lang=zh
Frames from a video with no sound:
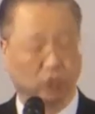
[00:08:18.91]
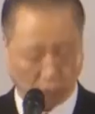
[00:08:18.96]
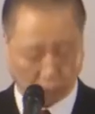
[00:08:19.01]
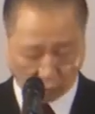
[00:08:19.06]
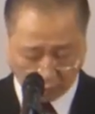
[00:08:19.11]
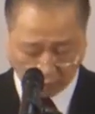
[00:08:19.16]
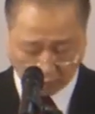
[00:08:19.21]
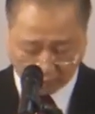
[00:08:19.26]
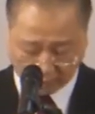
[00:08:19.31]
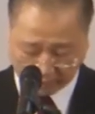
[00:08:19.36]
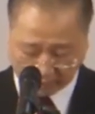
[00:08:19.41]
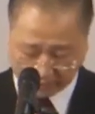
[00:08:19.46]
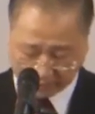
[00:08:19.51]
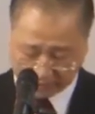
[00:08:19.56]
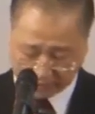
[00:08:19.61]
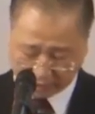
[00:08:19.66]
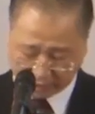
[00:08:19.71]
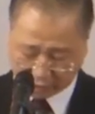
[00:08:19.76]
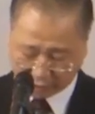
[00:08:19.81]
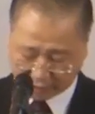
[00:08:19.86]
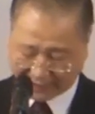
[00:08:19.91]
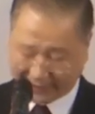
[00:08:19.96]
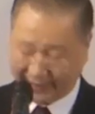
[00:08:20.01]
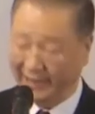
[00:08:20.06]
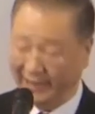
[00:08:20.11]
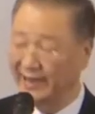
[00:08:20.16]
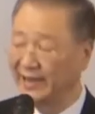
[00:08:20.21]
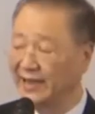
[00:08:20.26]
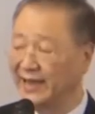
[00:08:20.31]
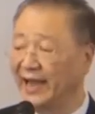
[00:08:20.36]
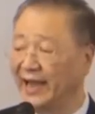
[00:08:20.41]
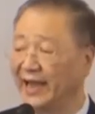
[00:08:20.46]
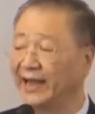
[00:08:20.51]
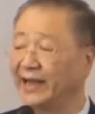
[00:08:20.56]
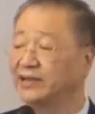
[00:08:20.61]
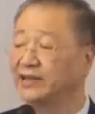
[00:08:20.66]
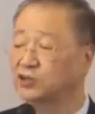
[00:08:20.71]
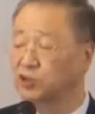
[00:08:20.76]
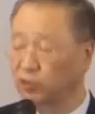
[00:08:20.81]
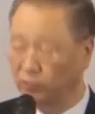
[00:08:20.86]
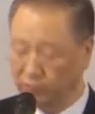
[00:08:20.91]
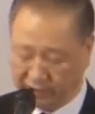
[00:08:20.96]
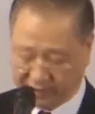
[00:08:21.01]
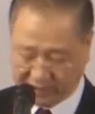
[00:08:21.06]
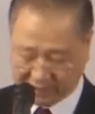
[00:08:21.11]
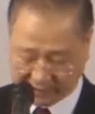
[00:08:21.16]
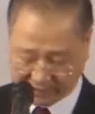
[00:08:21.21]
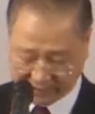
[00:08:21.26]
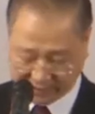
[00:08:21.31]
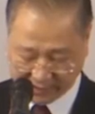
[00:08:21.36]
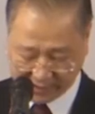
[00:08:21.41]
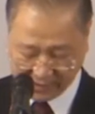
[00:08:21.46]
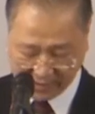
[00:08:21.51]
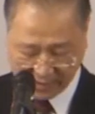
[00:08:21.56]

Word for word: 多喝水来冲洗。